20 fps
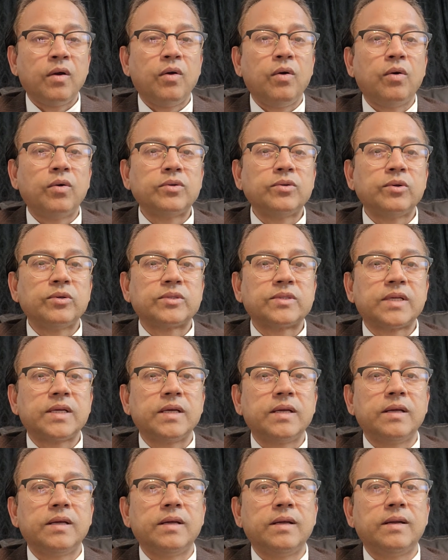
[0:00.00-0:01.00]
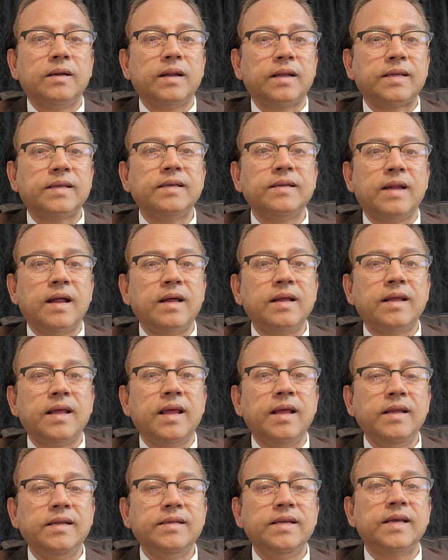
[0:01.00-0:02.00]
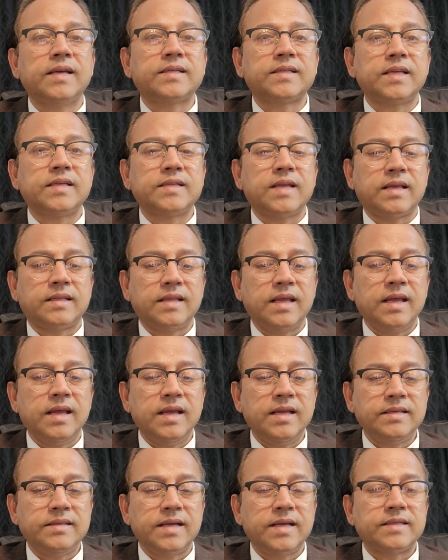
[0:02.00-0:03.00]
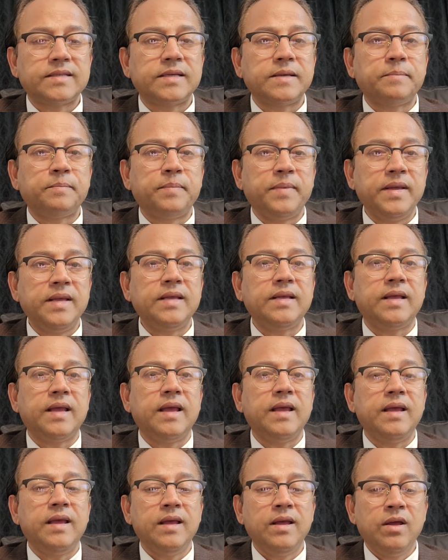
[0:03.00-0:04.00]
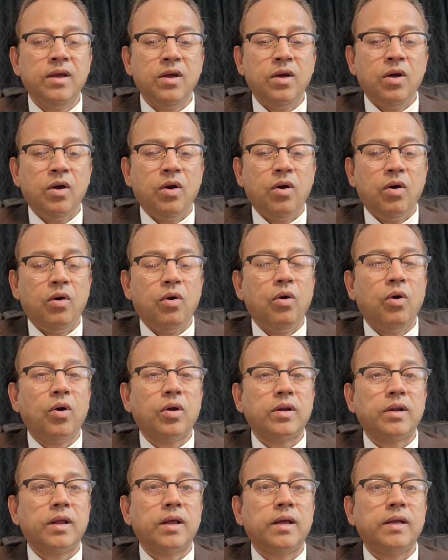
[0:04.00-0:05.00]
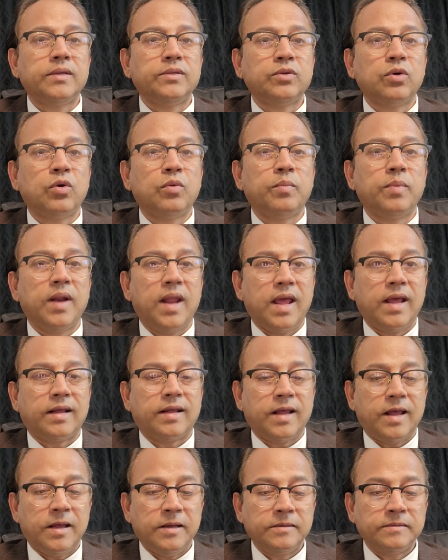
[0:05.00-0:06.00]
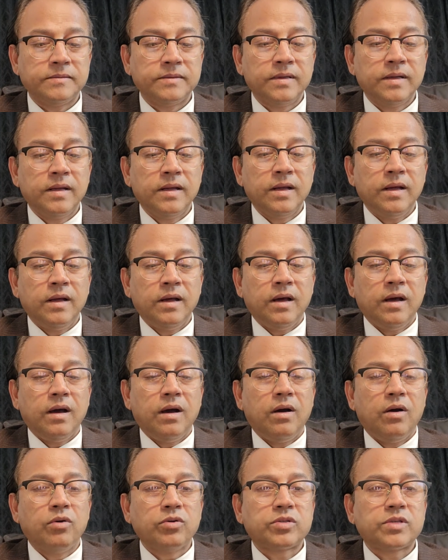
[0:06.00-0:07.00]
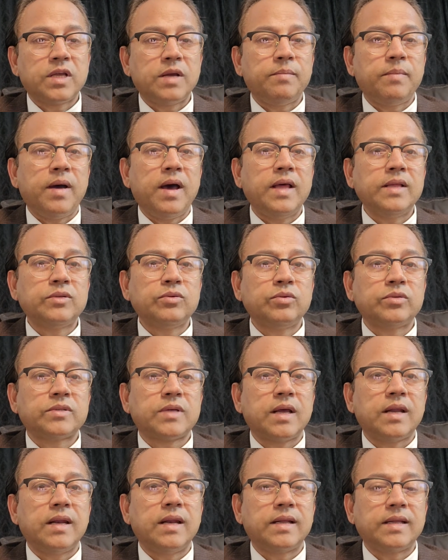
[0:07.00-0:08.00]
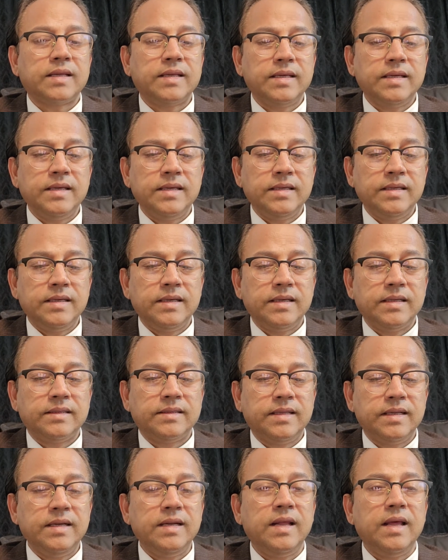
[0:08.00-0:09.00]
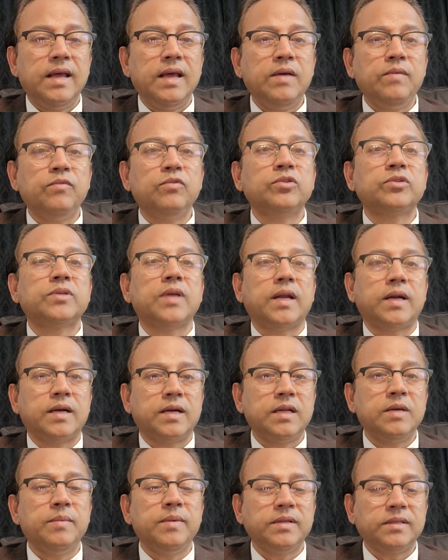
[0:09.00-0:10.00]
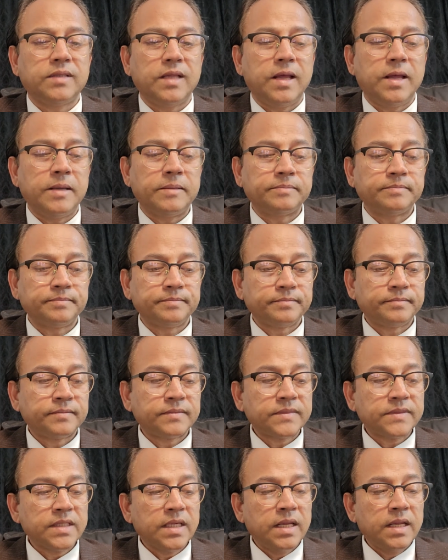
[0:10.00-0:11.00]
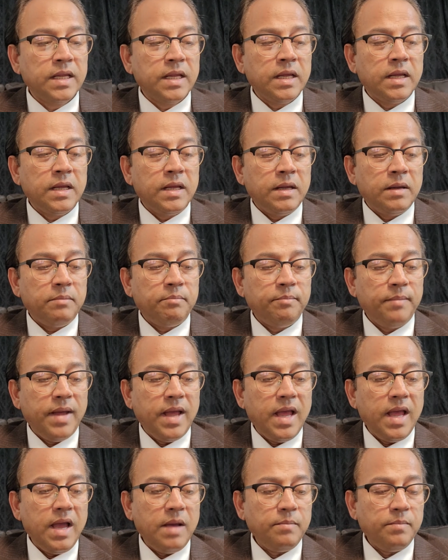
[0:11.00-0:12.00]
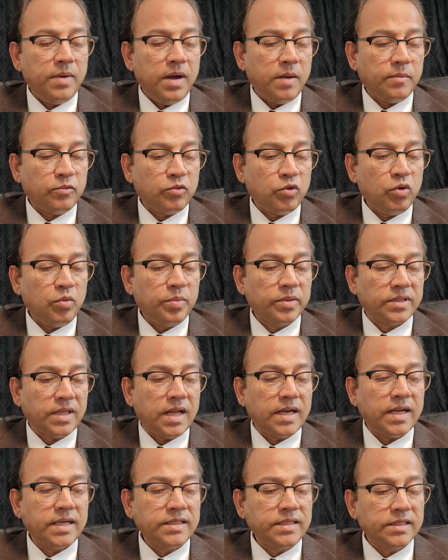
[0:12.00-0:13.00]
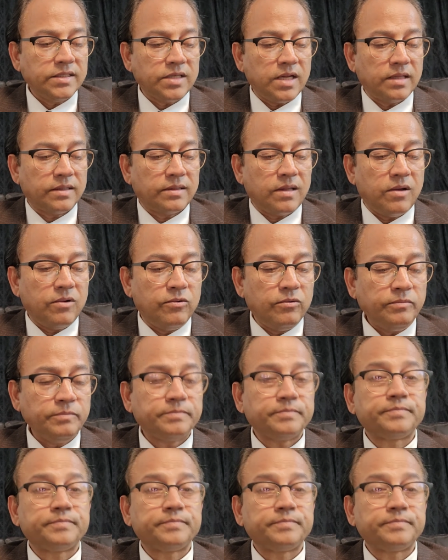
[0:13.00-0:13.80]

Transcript: और जो इसके लकी रंग हैं ये एक से ज़्यादा हैं जैसे पिंक है और जो ब्लैक है और उसके बाद जो उसका लकी दिन है वो सैटरडे बनता है मैं अब आपको बताना ये चाहता हूँ